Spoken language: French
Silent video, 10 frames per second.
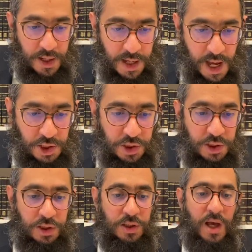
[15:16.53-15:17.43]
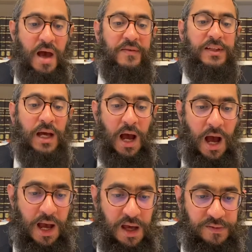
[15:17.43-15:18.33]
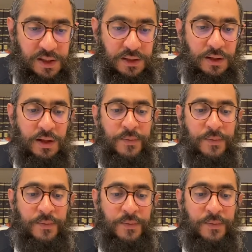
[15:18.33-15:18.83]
Rashi, Eved, Ha Eved.